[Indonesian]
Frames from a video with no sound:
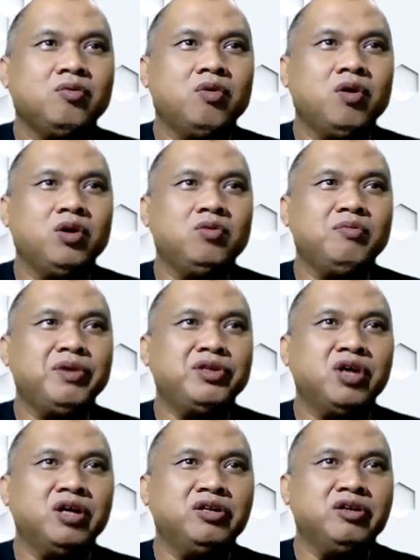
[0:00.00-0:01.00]
Wah itu
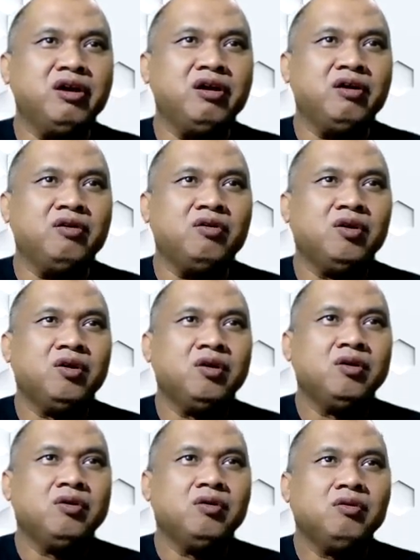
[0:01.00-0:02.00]
mejanya
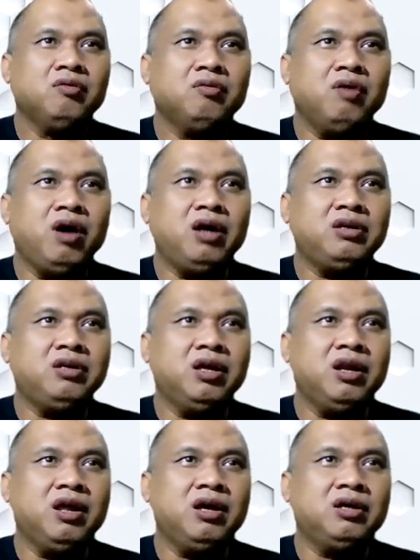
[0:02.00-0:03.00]
ada
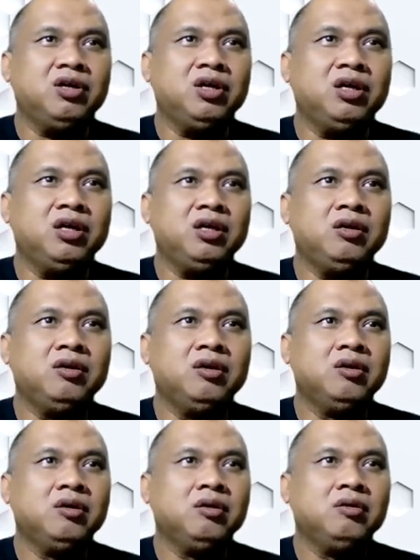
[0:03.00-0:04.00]
lagi
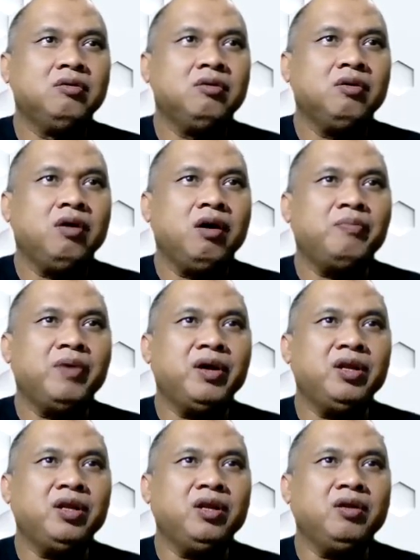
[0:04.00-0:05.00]
apa
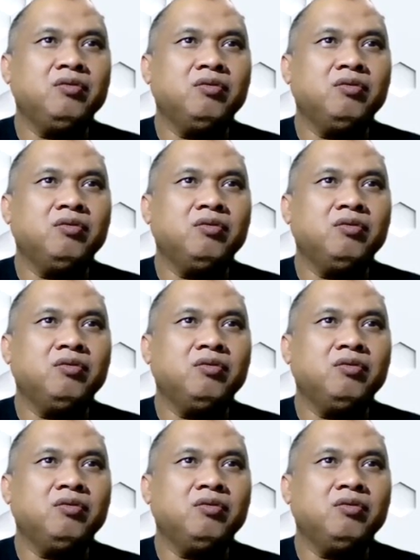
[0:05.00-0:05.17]
ini?